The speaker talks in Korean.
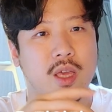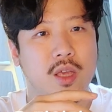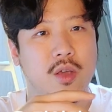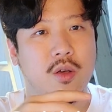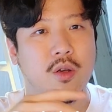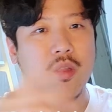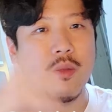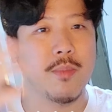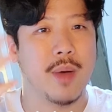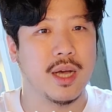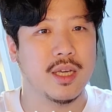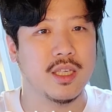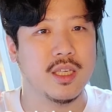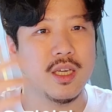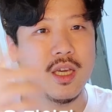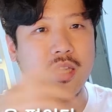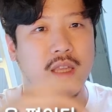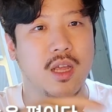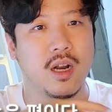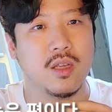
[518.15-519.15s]
이거는
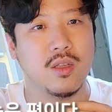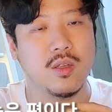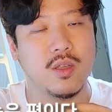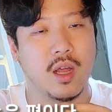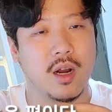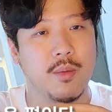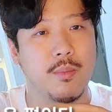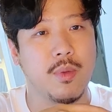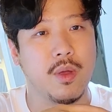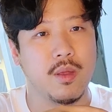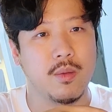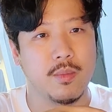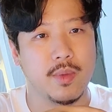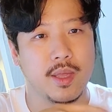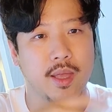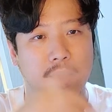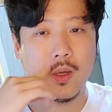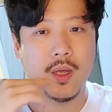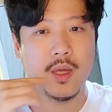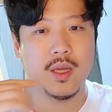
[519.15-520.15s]
방식에 따라서 다른
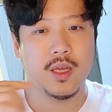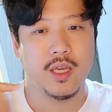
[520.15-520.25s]
편입니다.